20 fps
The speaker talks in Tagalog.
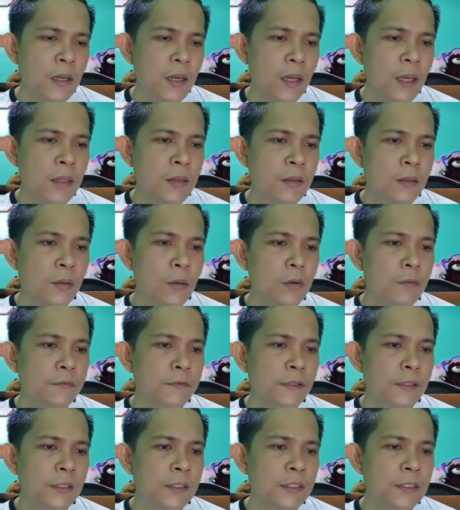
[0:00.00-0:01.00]
And
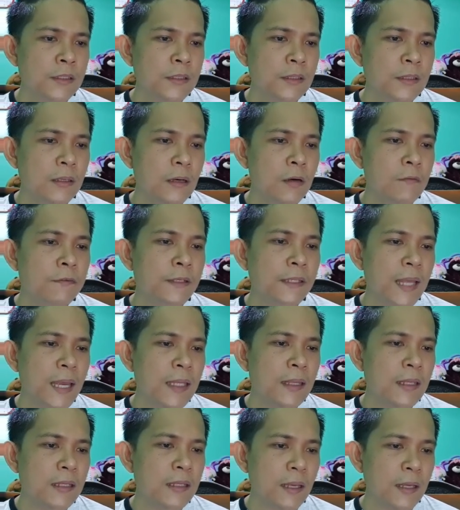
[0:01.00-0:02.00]
over over
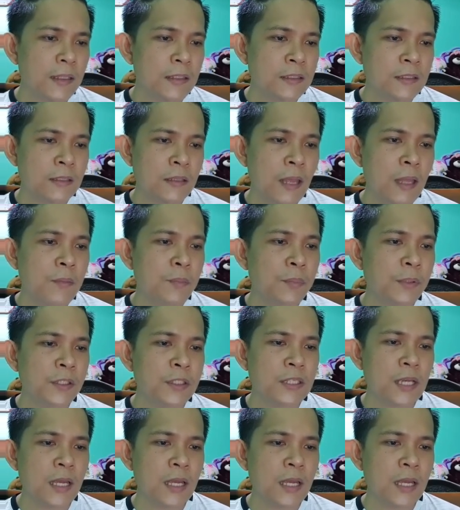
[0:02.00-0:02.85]
90 days, 10%